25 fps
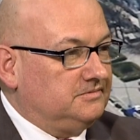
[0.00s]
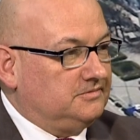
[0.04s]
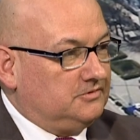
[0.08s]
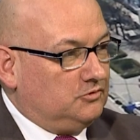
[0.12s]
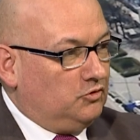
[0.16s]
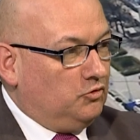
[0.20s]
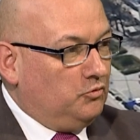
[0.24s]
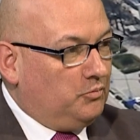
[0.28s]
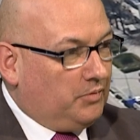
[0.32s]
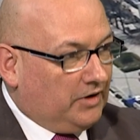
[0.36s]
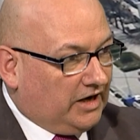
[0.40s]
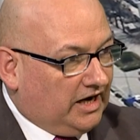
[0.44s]

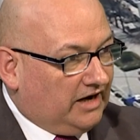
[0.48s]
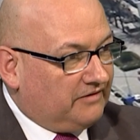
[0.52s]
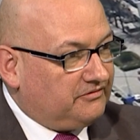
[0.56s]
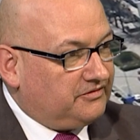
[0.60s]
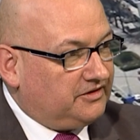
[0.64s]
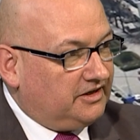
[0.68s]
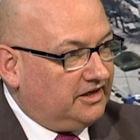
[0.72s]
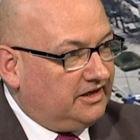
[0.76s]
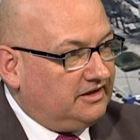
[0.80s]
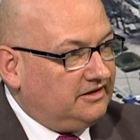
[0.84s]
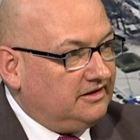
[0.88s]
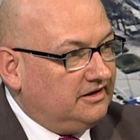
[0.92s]

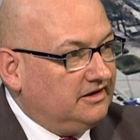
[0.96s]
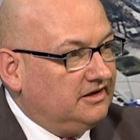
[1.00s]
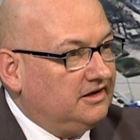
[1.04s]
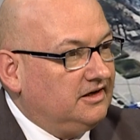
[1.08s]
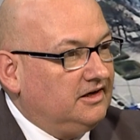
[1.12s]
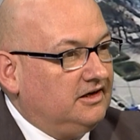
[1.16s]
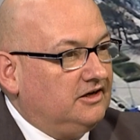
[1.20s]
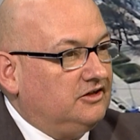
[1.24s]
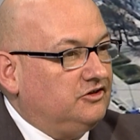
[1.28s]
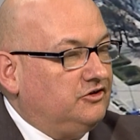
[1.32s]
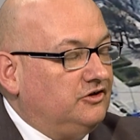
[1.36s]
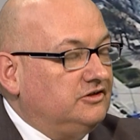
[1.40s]
uprawnień
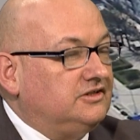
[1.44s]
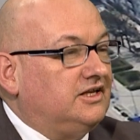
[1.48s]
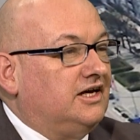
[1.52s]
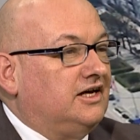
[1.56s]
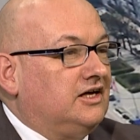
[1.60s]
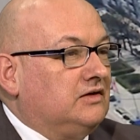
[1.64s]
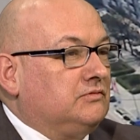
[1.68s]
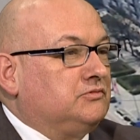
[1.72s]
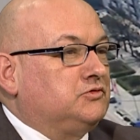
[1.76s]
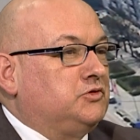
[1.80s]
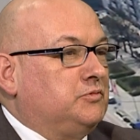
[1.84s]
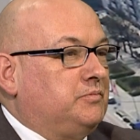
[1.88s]
no i tak
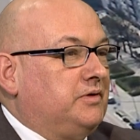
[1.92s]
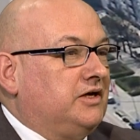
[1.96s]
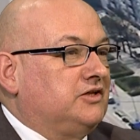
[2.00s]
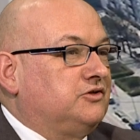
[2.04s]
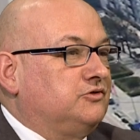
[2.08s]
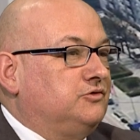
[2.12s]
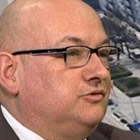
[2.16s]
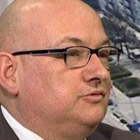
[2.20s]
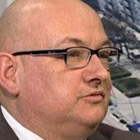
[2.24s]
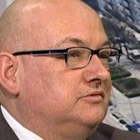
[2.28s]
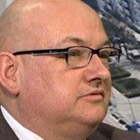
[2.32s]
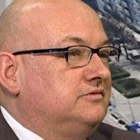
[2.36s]
jak w
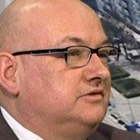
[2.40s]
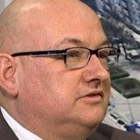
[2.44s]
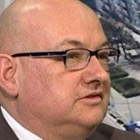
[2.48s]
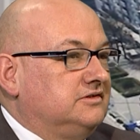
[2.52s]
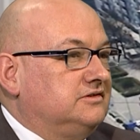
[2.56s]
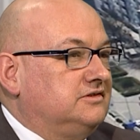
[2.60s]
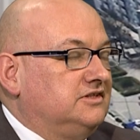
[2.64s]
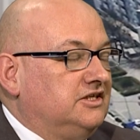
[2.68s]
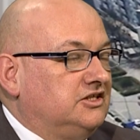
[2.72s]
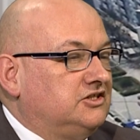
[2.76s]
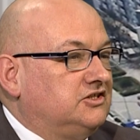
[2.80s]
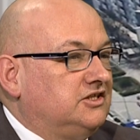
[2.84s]
przypadku
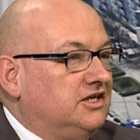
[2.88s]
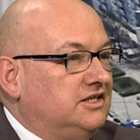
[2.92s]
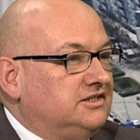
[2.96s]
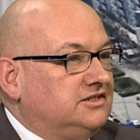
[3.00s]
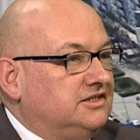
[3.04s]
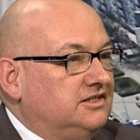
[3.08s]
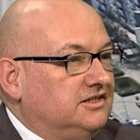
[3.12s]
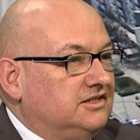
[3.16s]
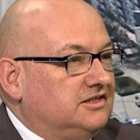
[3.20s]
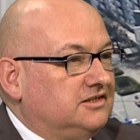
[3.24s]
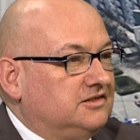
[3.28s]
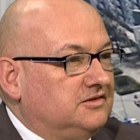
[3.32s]
tych
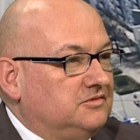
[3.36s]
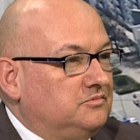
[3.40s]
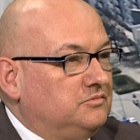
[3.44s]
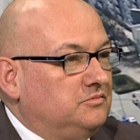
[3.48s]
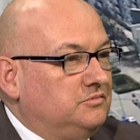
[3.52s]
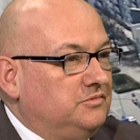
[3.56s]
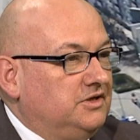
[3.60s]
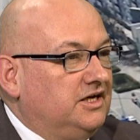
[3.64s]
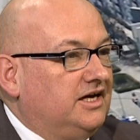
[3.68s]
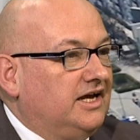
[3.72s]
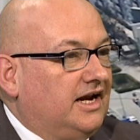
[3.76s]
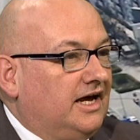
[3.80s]
nieszczęsnych
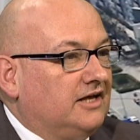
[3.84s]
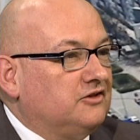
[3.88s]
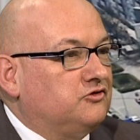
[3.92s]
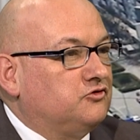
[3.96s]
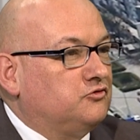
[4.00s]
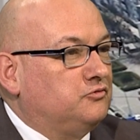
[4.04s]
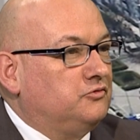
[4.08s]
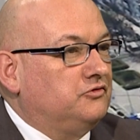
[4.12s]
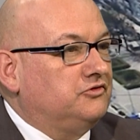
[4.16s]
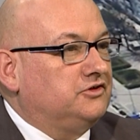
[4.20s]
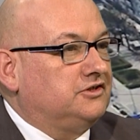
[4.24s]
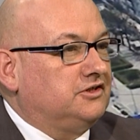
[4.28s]

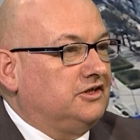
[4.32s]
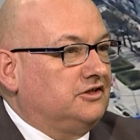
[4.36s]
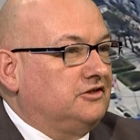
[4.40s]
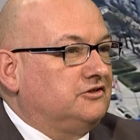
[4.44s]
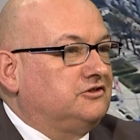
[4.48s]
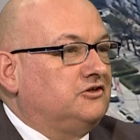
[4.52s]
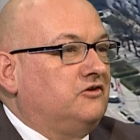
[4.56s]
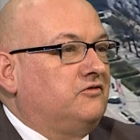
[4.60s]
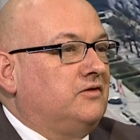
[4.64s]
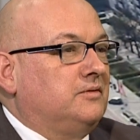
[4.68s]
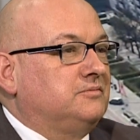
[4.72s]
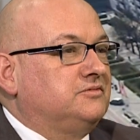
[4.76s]
migrantów mówi się, no
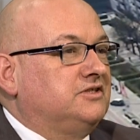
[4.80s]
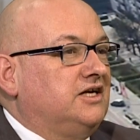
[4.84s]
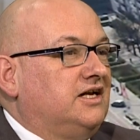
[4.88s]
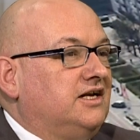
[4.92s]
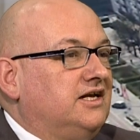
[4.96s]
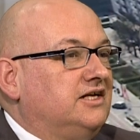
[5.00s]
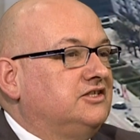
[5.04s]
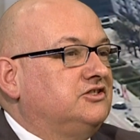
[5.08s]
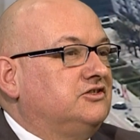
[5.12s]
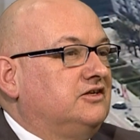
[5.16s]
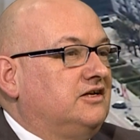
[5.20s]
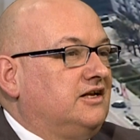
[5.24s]
co wam
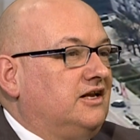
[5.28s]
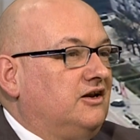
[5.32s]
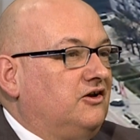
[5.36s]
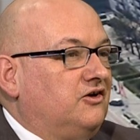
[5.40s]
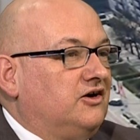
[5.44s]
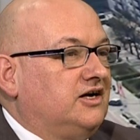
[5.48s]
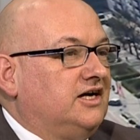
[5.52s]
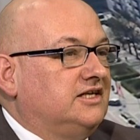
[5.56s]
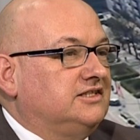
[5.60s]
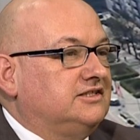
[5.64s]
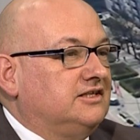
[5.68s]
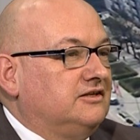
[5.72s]
zależy,
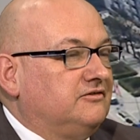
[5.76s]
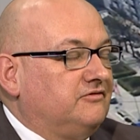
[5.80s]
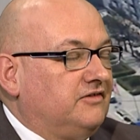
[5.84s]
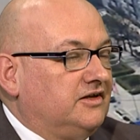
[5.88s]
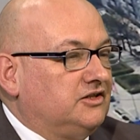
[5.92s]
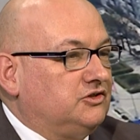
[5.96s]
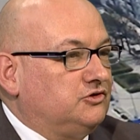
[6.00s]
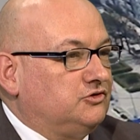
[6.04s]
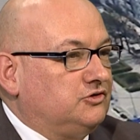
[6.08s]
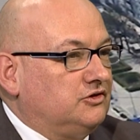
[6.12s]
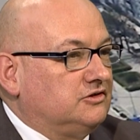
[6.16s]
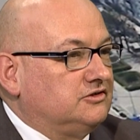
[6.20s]
relokacja
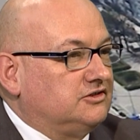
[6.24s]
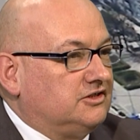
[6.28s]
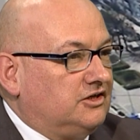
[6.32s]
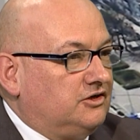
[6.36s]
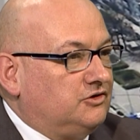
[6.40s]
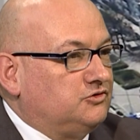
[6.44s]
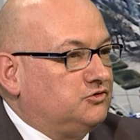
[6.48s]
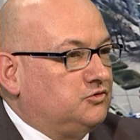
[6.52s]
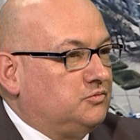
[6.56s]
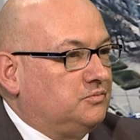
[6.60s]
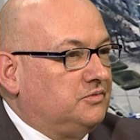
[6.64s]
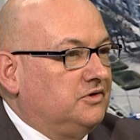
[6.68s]
2000
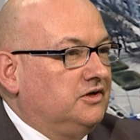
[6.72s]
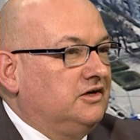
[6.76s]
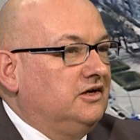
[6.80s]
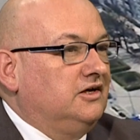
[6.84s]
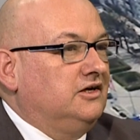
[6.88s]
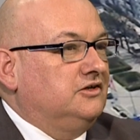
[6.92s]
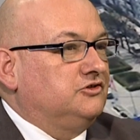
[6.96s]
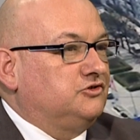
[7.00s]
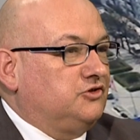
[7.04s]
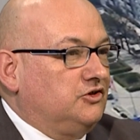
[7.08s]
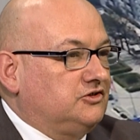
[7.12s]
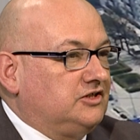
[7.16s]
osób.
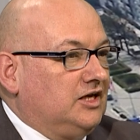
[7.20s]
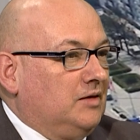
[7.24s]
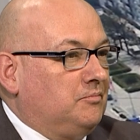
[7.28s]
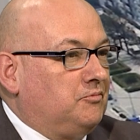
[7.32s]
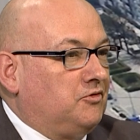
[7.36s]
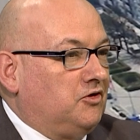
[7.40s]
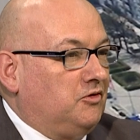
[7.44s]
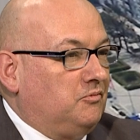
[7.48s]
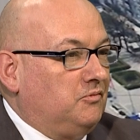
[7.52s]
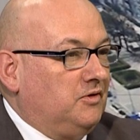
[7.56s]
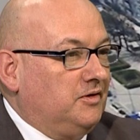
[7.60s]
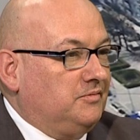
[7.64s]
Co za
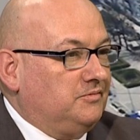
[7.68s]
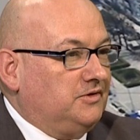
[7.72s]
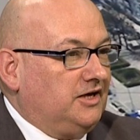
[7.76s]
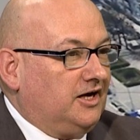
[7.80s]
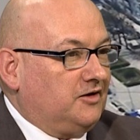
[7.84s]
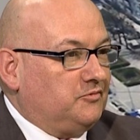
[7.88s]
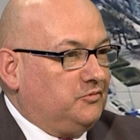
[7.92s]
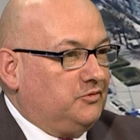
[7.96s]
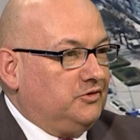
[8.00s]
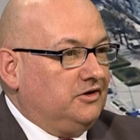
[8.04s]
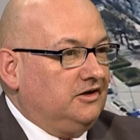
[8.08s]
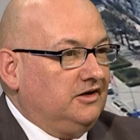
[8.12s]
problem.
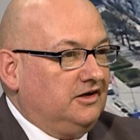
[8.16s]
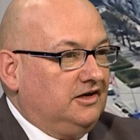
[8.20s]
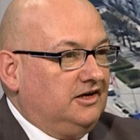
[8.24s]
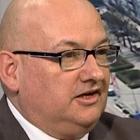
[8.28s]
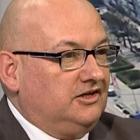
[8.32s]
Jakby